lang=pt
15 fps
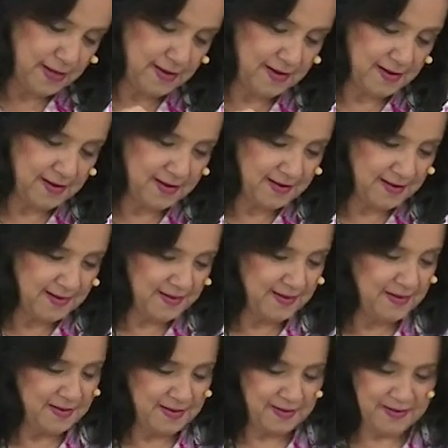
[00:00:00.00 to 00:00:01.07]

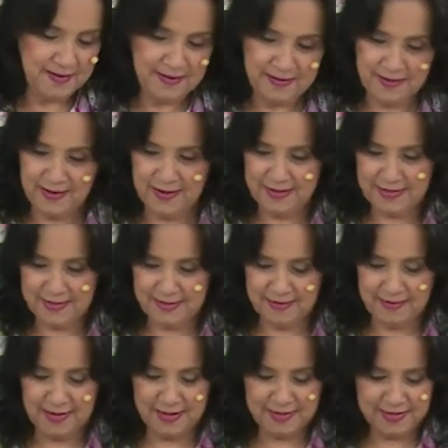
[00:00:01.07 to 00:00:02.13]
gosto. Oxi. Gosta,
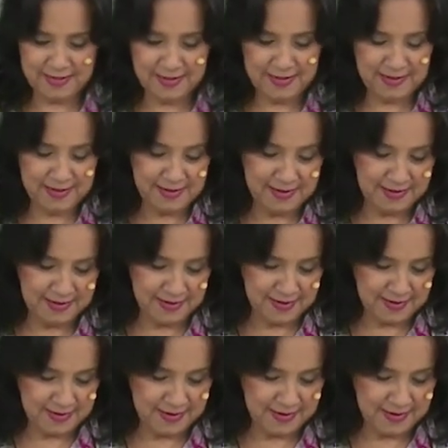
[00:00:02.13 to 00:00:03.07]
não gosta? Opa,